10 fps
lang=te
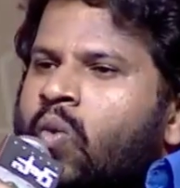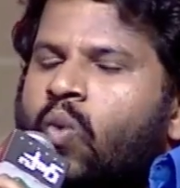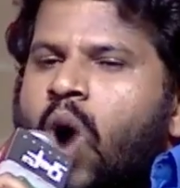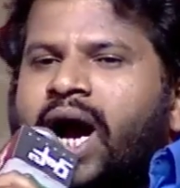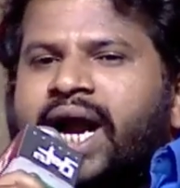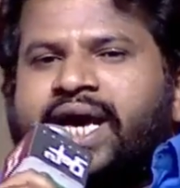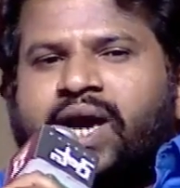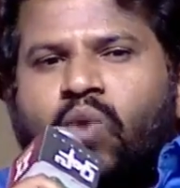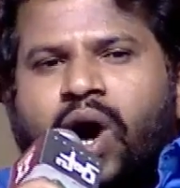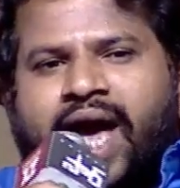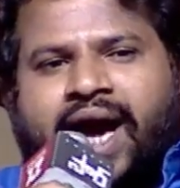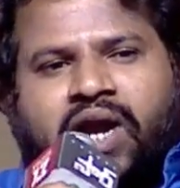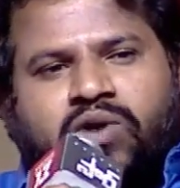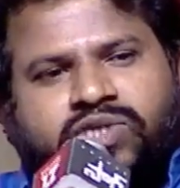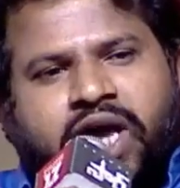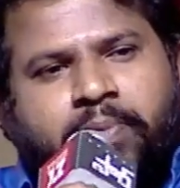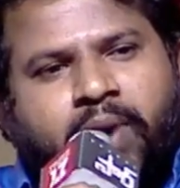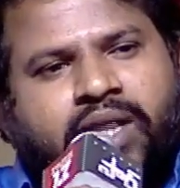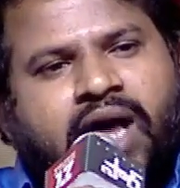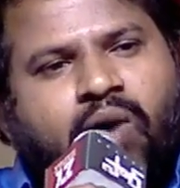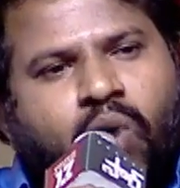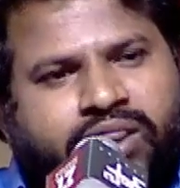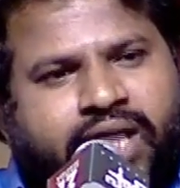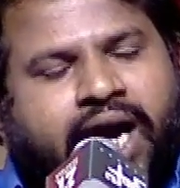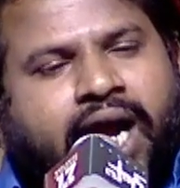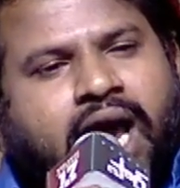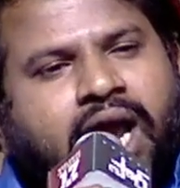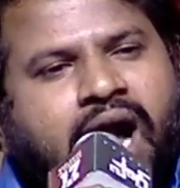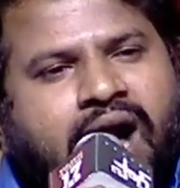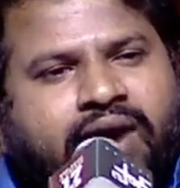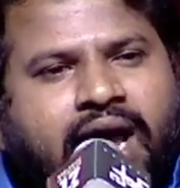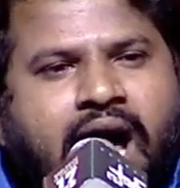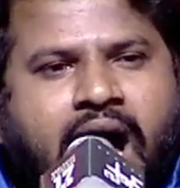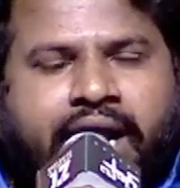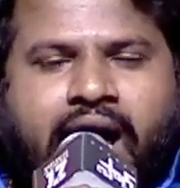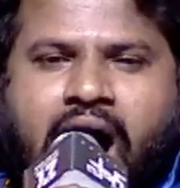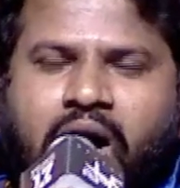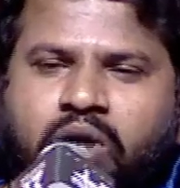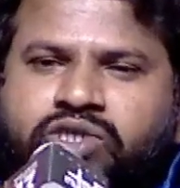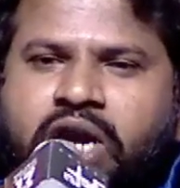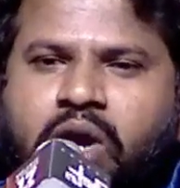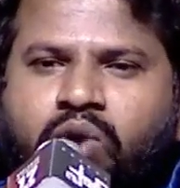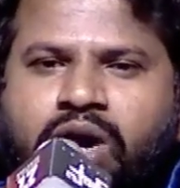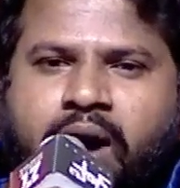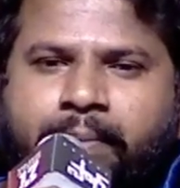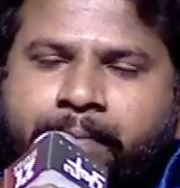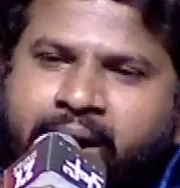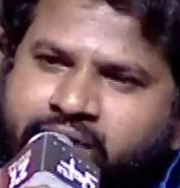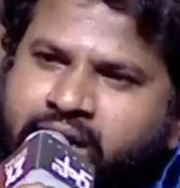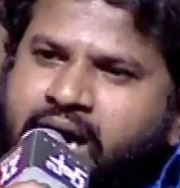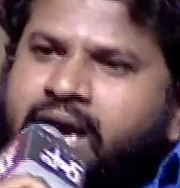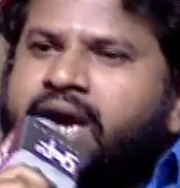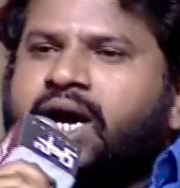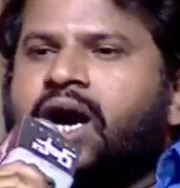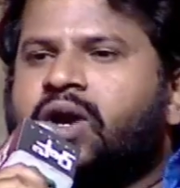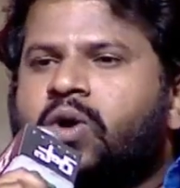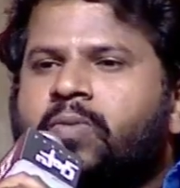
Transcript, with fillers: ఒకడికి ఒక ఎకరం సరిపోదా వంద ఎకరాలు కావాలా అనే ఆలోచనలు ఉన్న పవన్ కళ్యాణ్ గారు